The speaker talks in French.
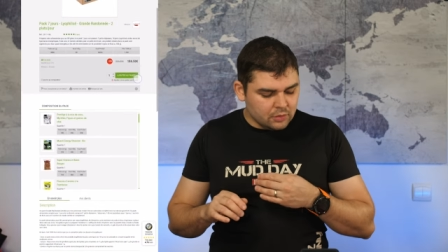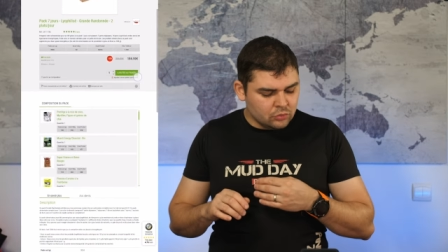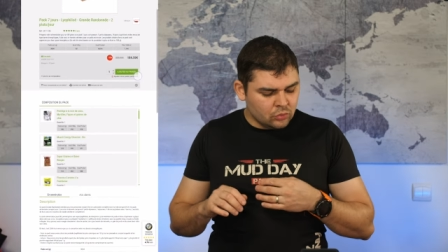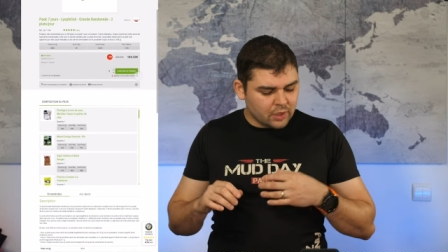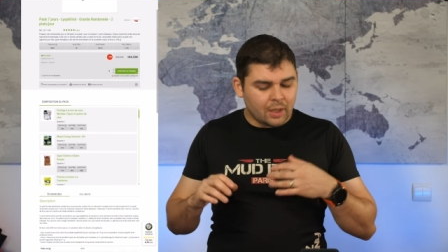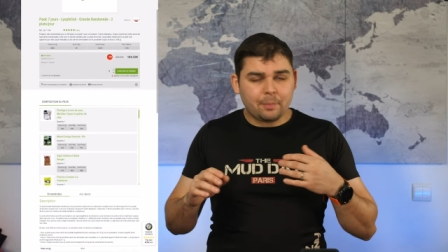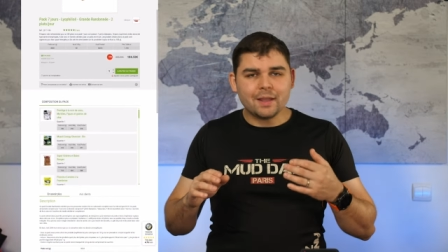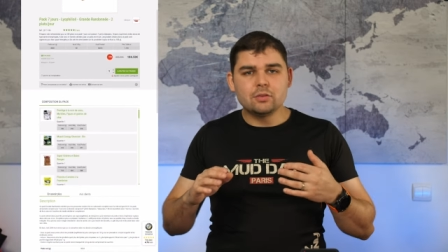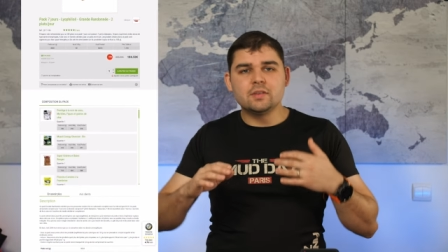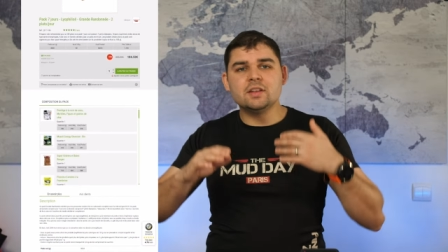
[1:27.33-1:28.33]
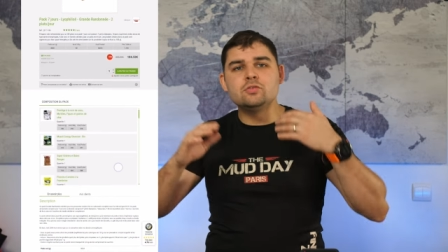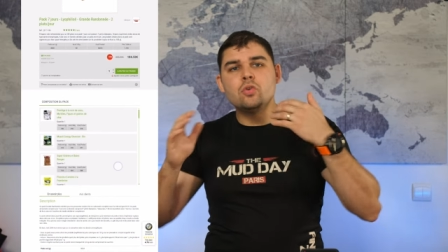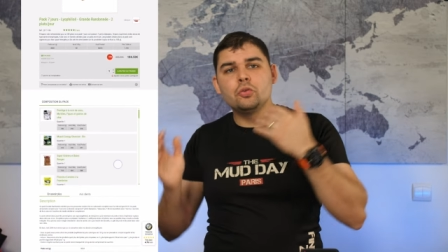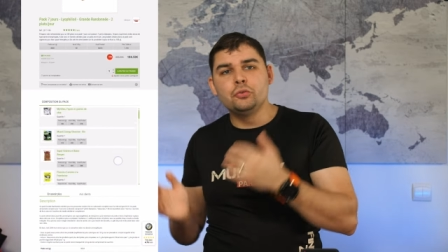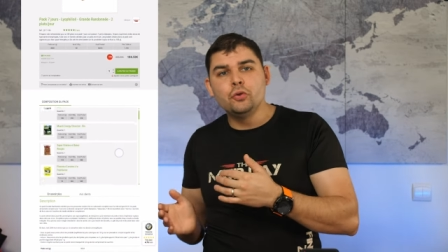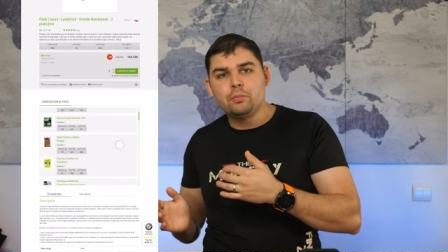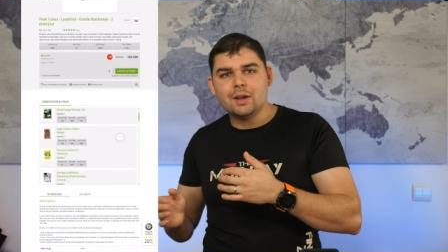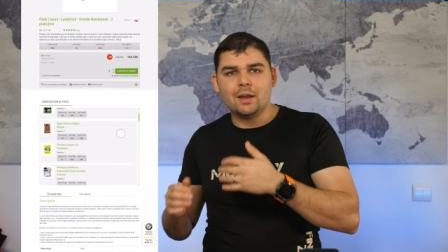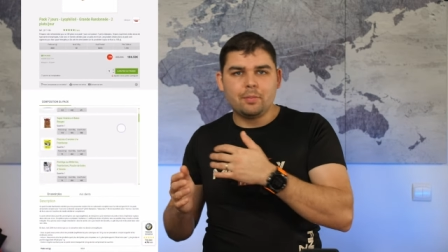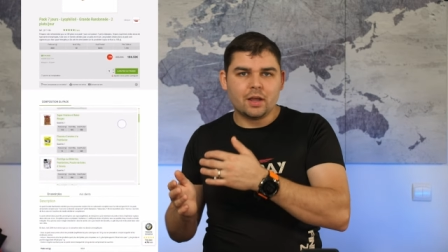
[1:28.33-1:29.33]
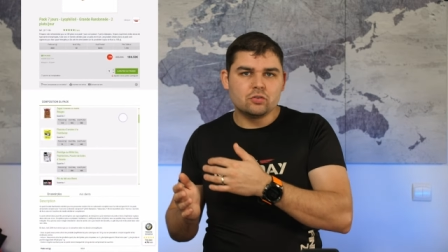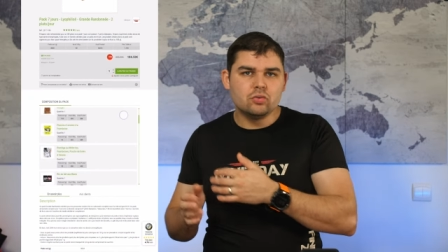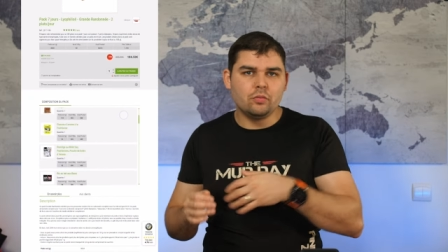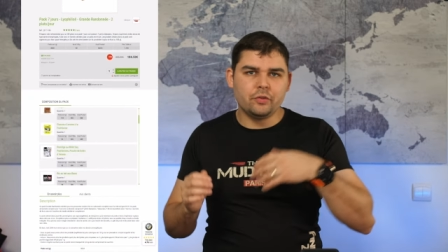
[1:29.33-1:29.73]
Donc un pack de 7 jours, 2 plats par jour.